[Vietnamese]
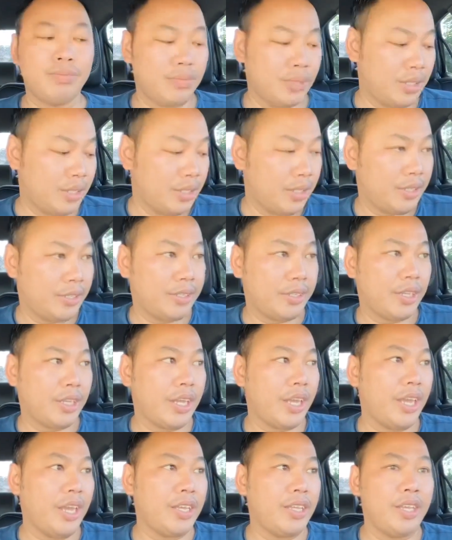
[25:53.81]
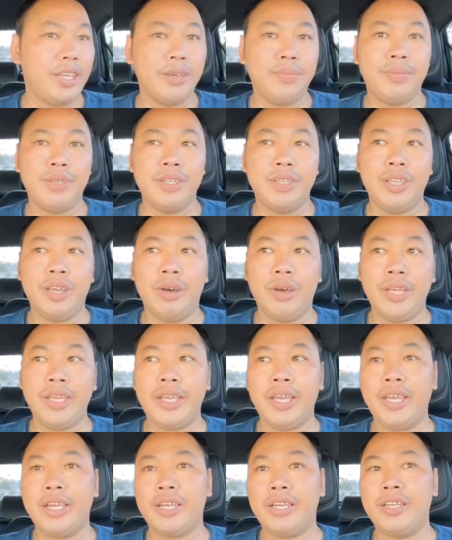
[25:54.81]
à, khen vợ mình giỏi
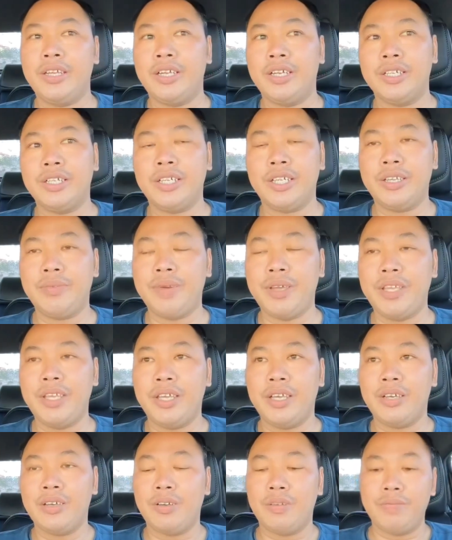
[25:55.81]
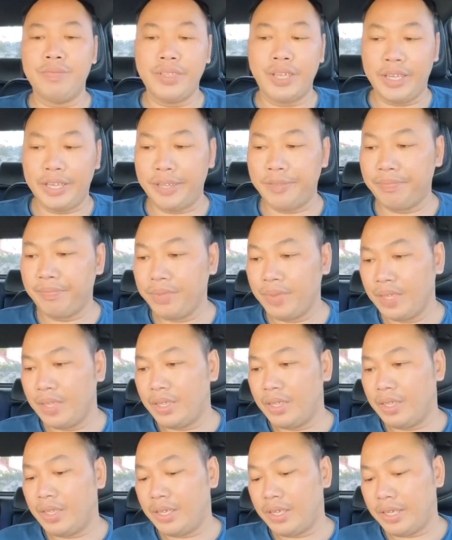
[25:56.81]
khen này nọ thì bây giờ cũng vậy
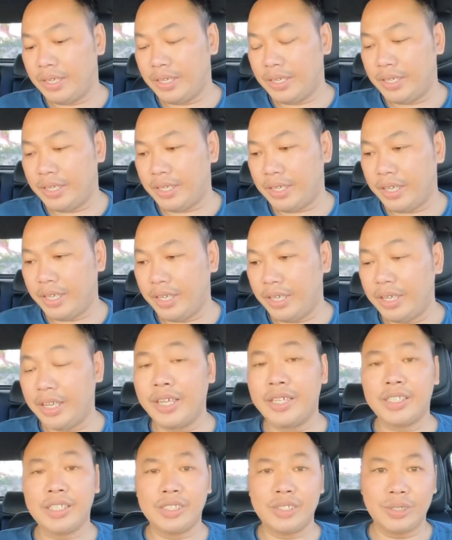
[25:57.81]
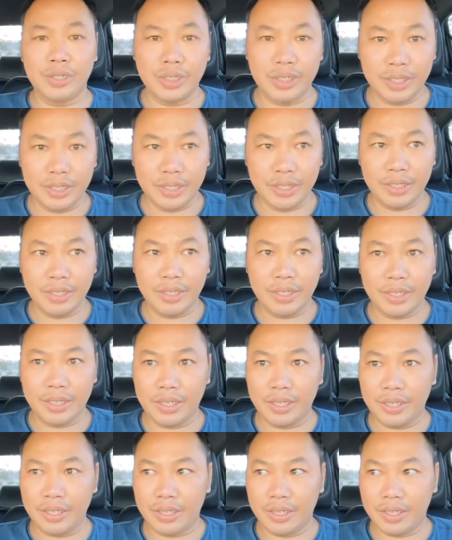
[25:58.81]
à, khen Hà Thanh Xuân
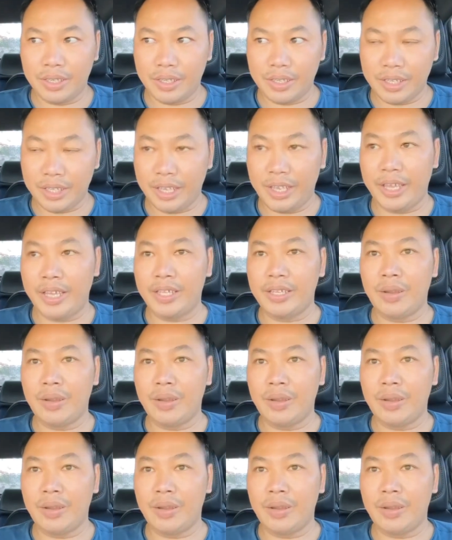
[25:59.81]
à, trẻ